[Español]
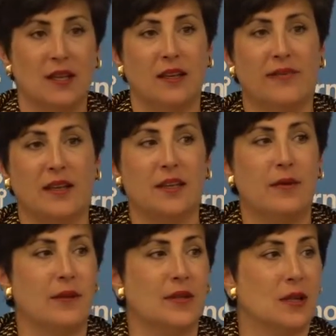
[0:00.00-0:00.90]

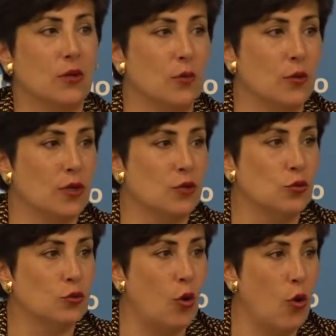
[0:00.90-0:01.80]
efectivamente cómo
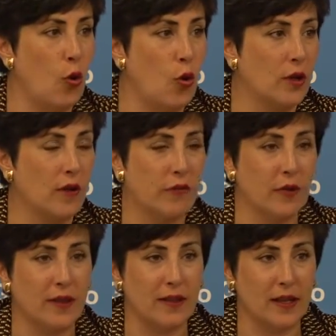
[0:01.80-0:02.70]
resultó o qué
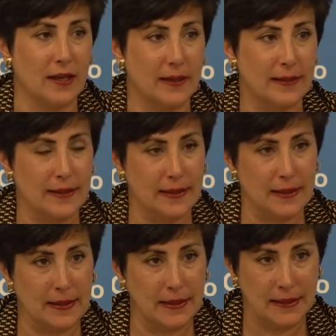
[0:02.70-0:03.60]
fue del,
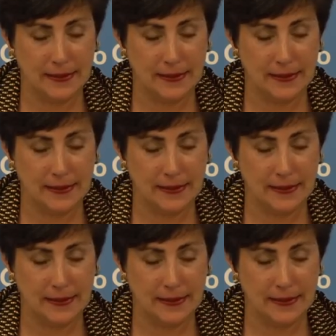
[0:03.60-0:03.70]
del